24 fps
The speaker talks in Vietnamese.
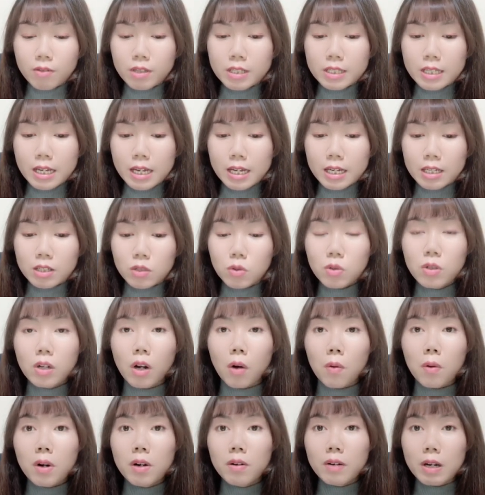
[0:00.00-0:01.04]
visa xuất
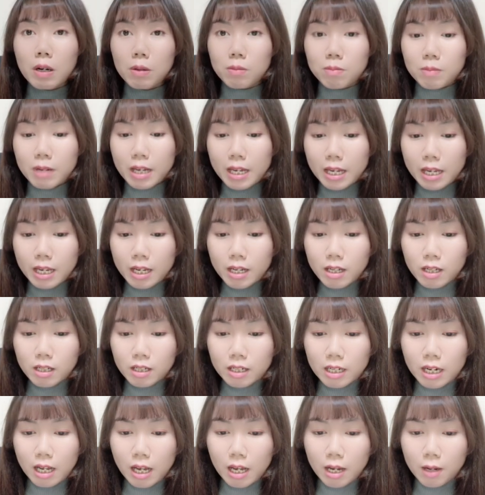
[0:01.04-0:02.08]
khẩu lao động này á,
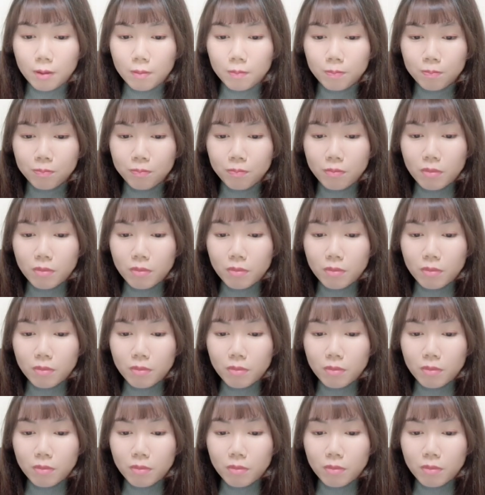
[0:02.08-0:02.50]
là